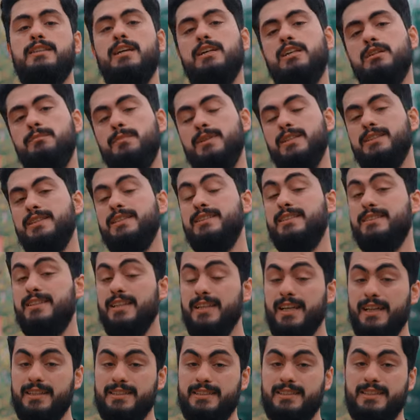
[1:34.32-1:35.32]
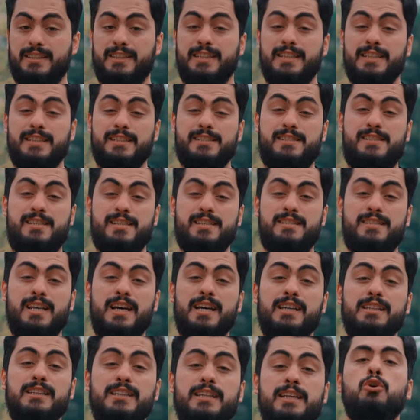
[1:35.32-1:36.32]
takımına da dediler ki
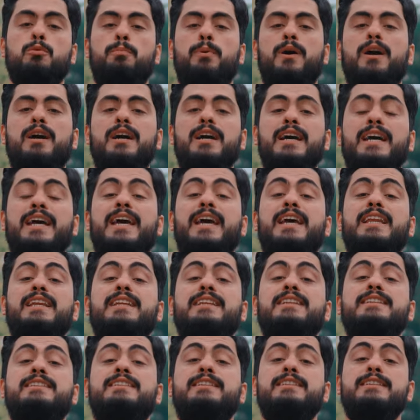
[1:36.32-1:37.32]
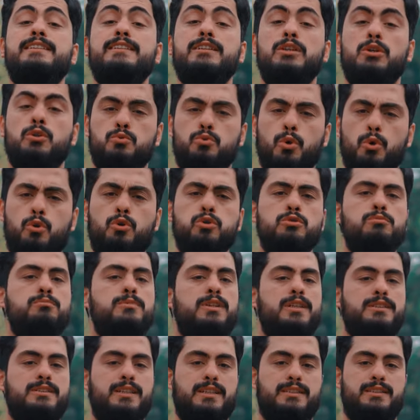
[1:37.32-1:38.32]
sizler topa elinizi
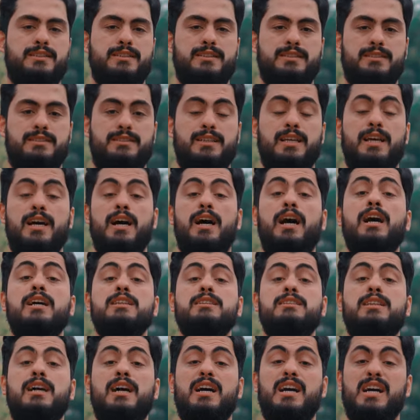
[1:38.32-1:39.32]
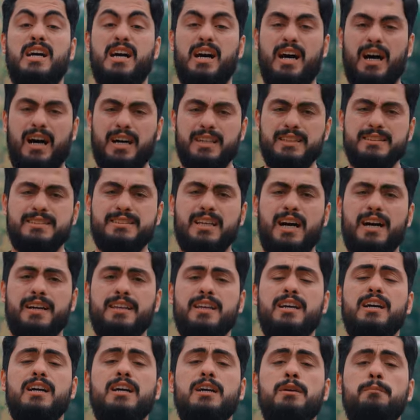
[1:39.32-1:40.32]
dokunmayacaksınız. Hatta halı
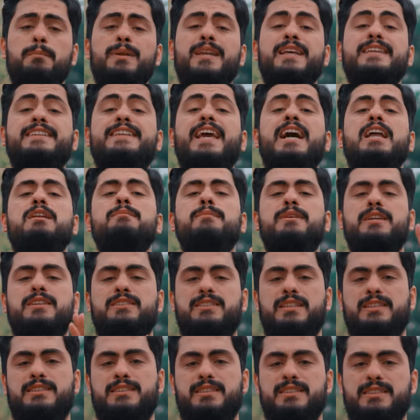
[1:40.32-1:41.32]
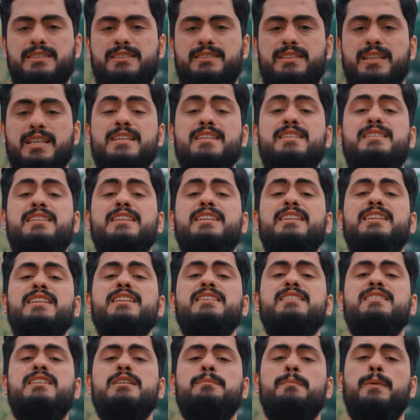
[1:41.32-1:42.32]
sahaya bile gelmeyeceksiniz.
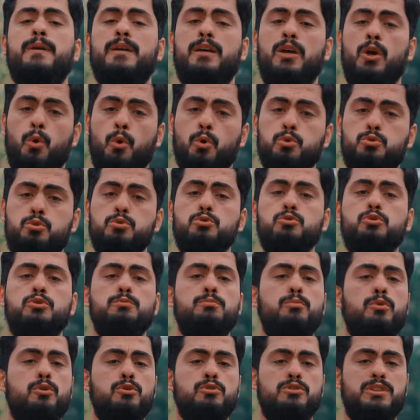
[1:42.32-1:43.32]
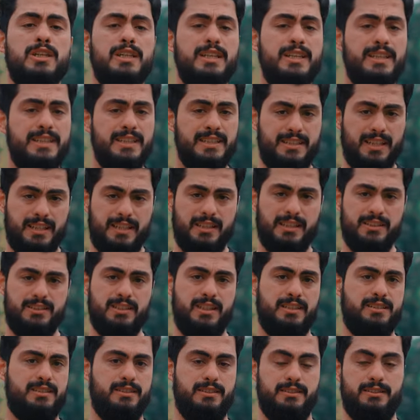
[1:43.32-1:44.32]
İstediğiniz gibi 30 gün boyunca
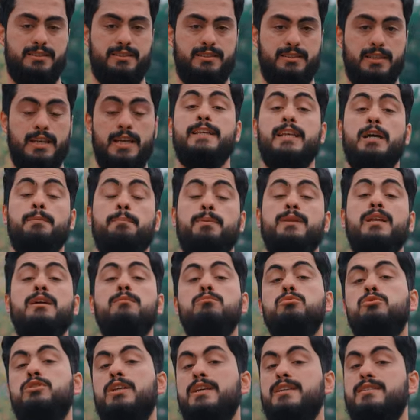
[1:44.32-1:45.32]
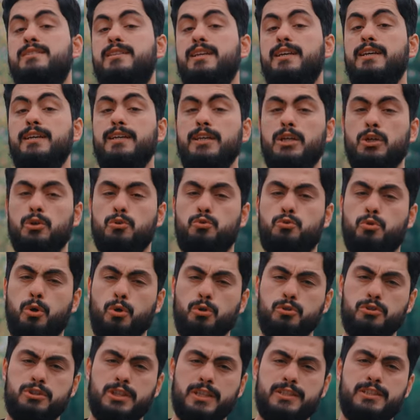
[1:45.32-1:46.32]
takılacaksınız. Yapılan bu teste
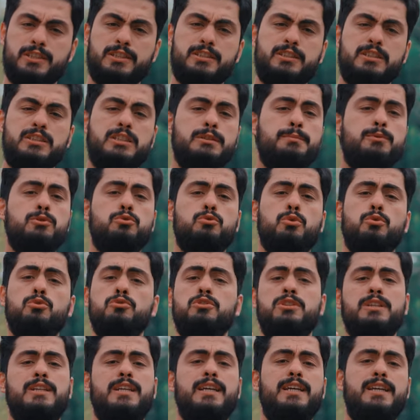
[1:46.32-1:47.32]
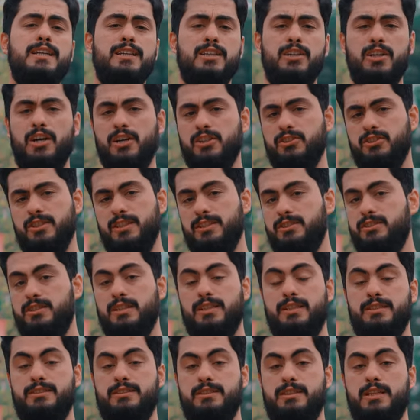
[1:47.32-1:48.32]
çok şaşırtıcı bir sonuç ile
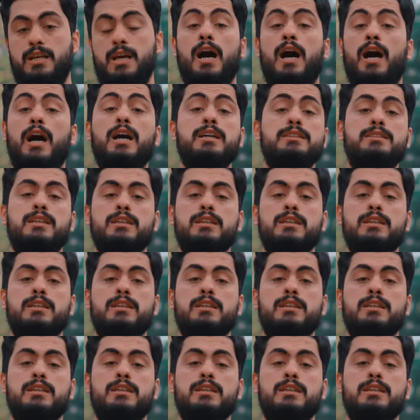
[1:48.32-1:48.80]
karşılaştılar. A